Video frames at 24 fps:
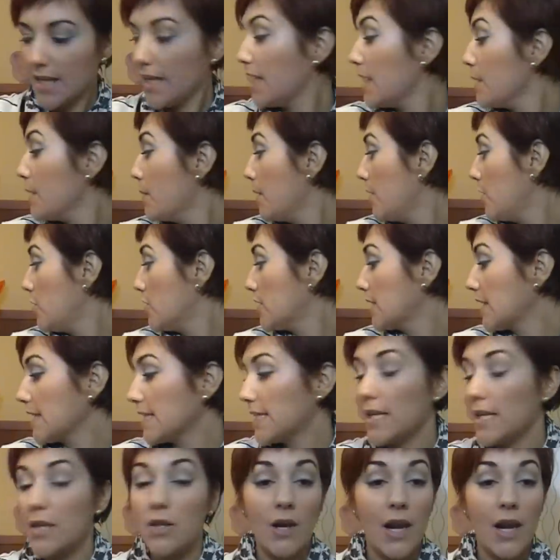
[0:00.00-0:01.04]
y bueno, estas
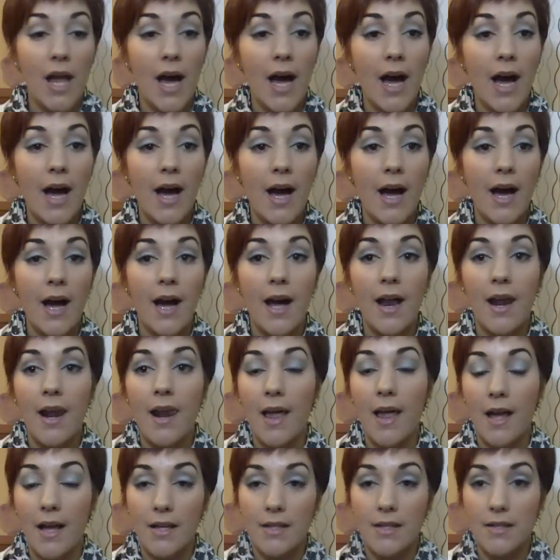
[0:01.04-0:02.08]
han sido
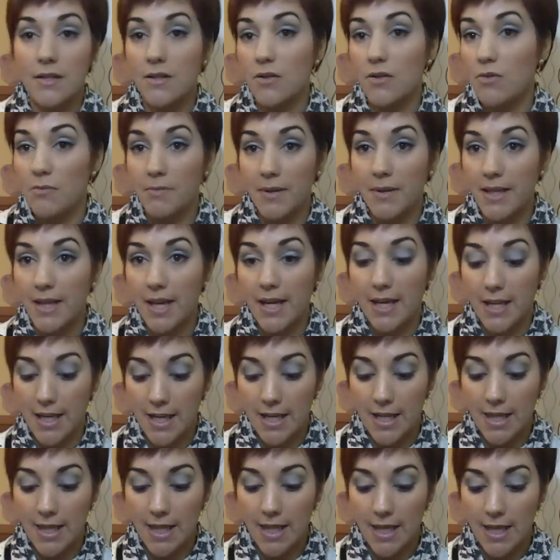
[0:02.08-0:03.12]
las compritas
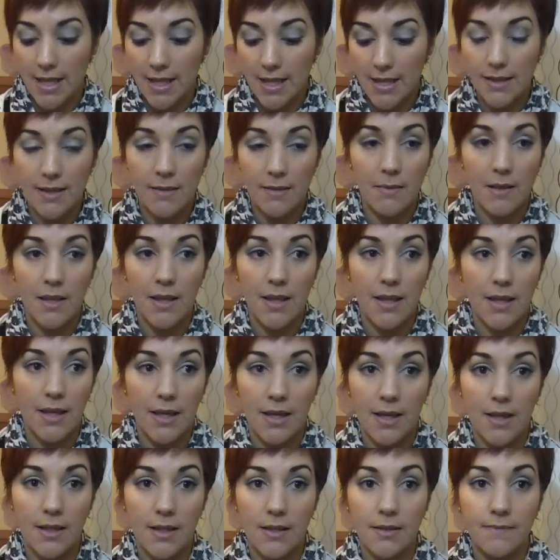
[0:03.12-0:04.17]
que hice en este mes
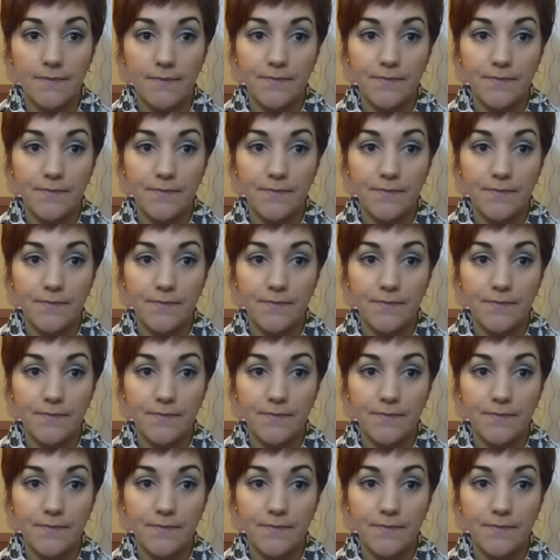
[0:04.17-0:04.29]
de,